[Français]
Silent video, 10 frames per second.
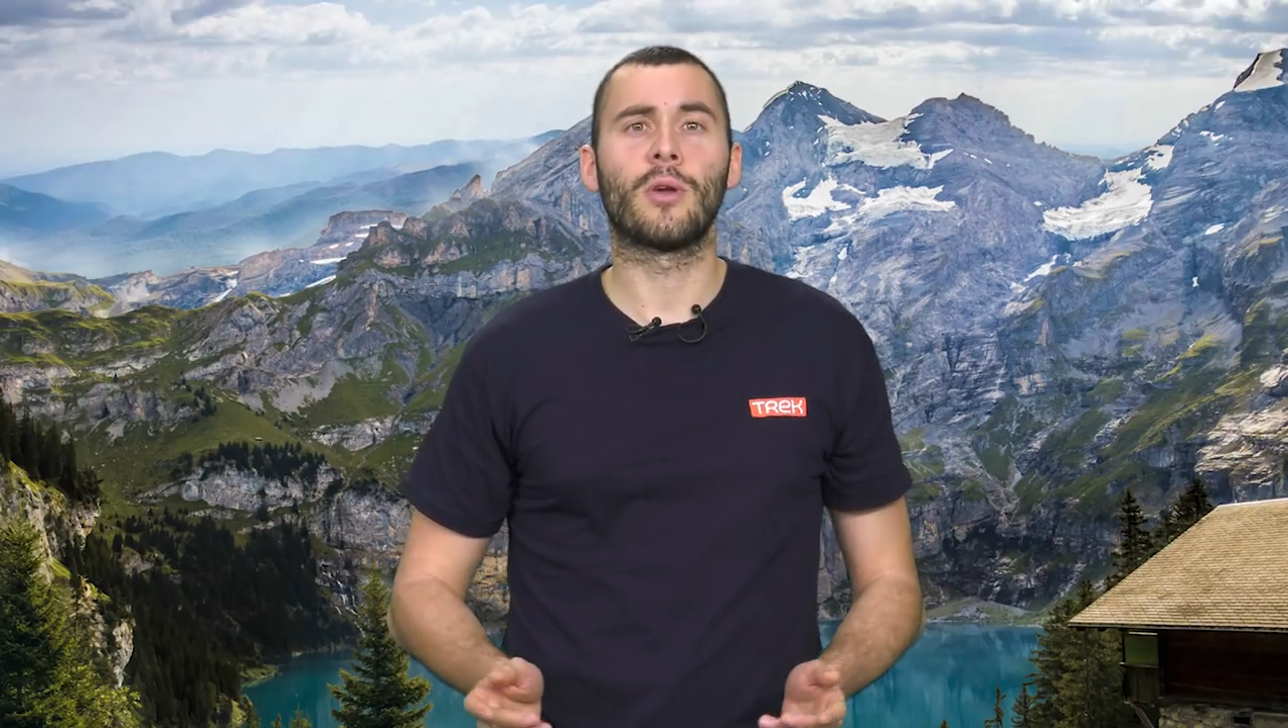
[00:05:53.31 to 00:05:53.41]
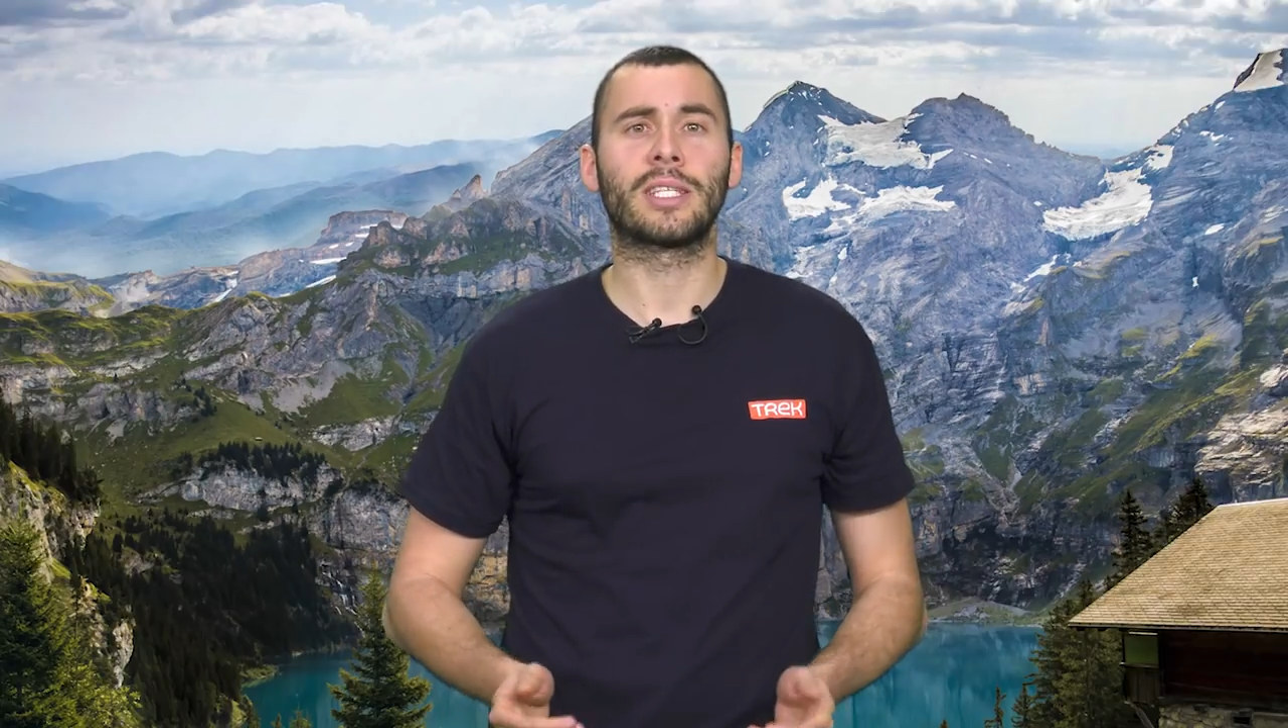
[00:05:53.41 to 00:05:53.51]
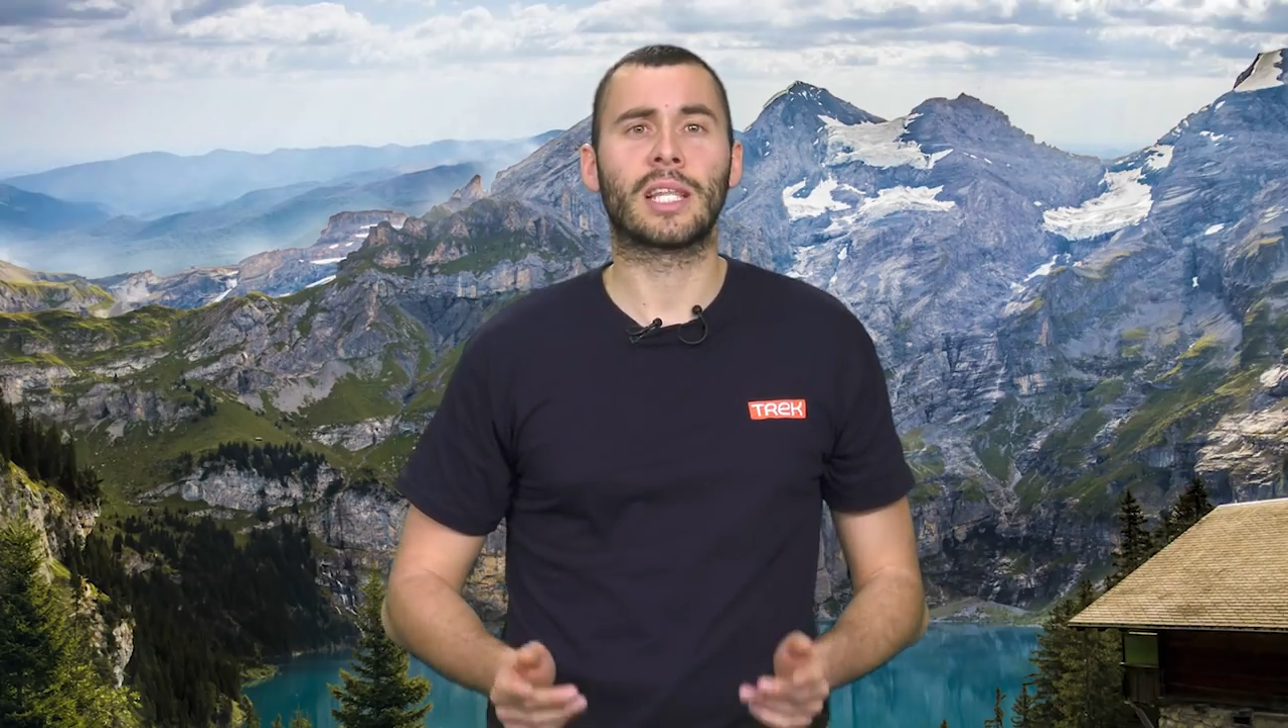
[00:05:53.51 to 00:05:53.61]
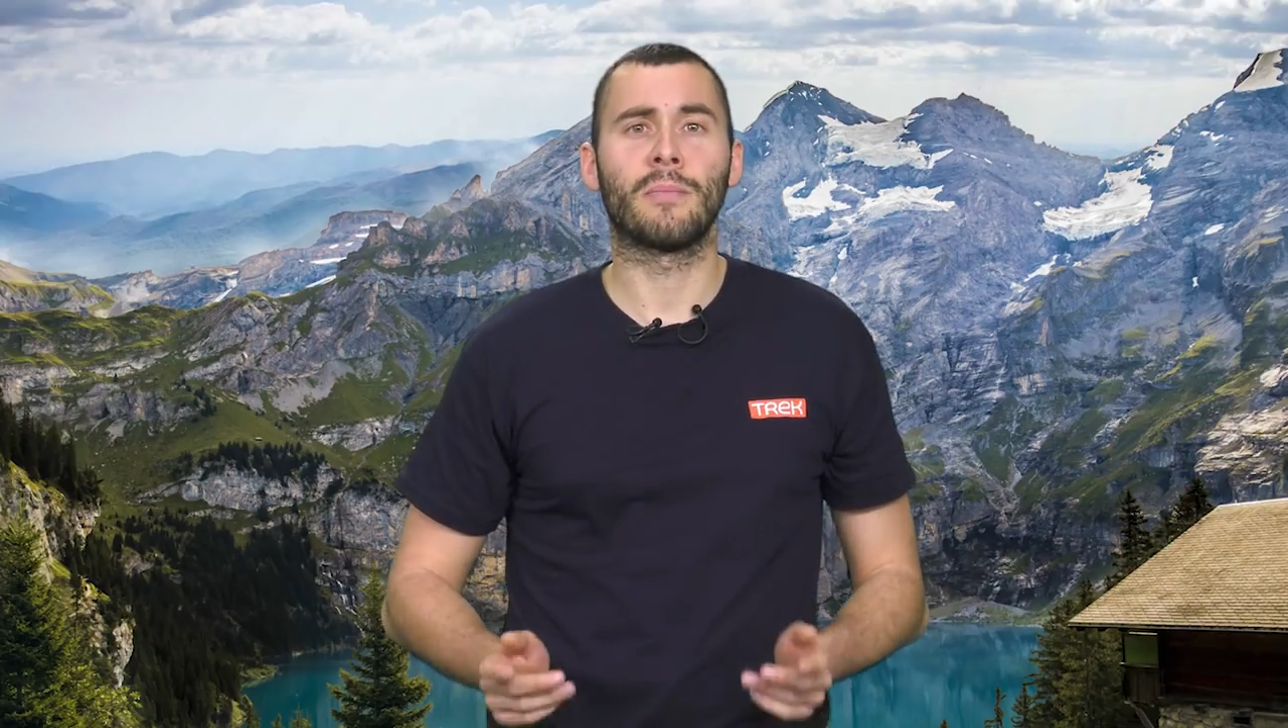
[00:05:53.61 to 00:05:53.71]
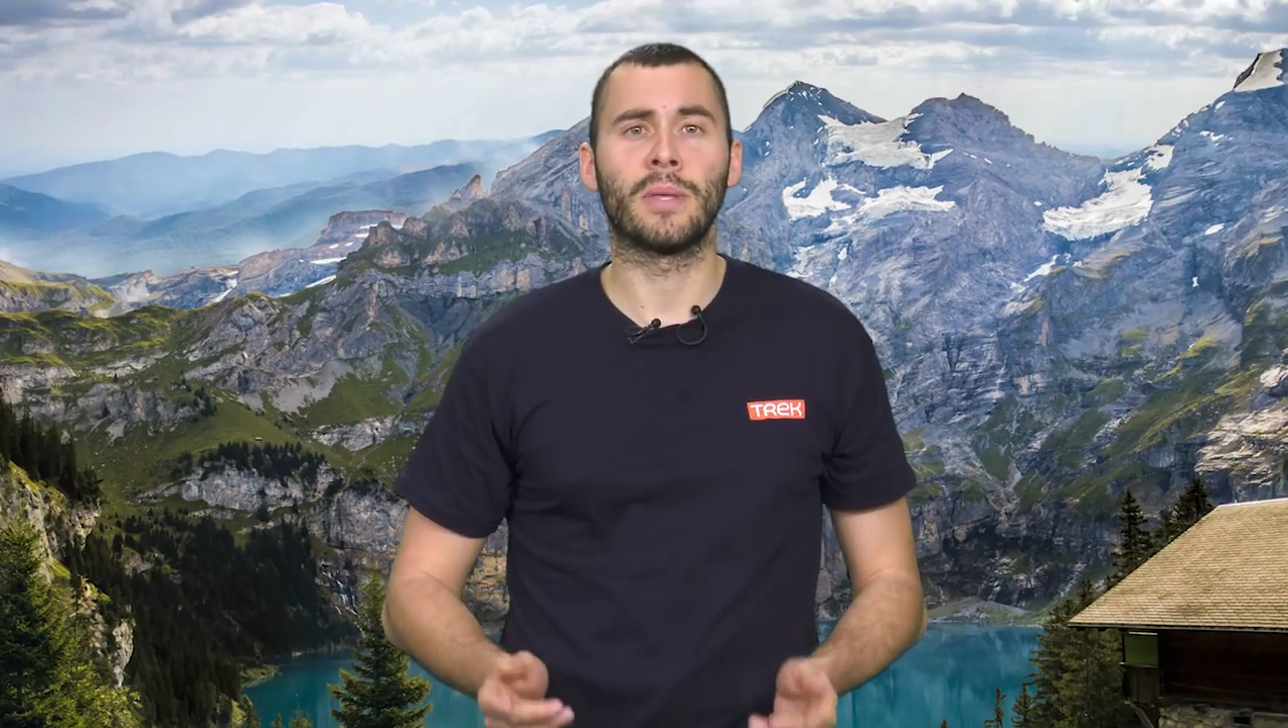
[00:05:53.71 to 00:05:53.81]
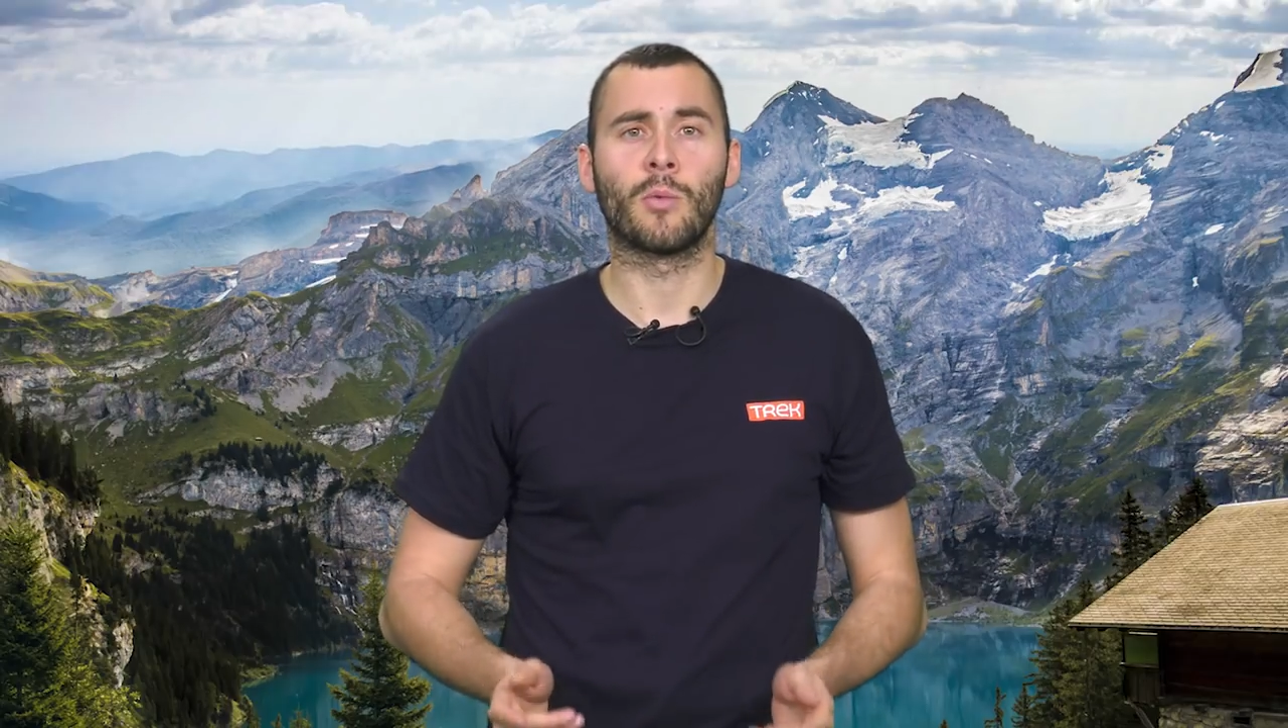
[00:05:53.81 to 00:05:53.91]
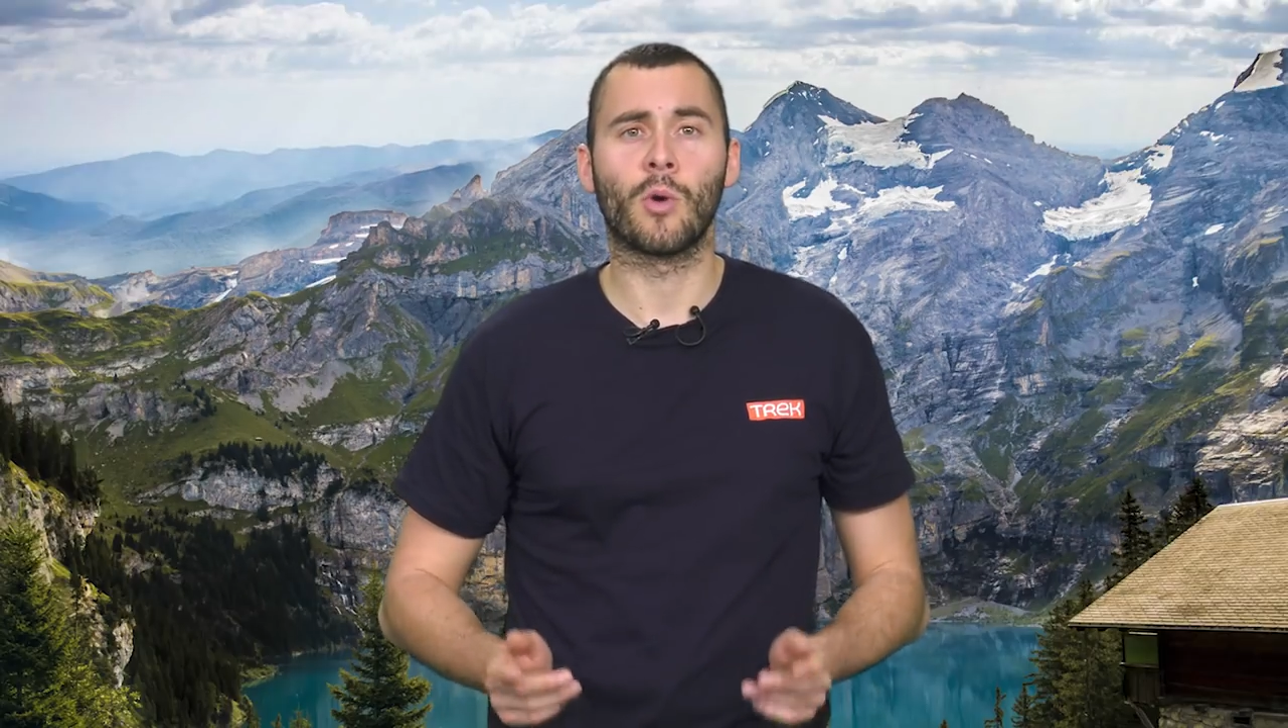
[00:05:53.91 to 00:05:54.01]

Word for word: l'Ascalabing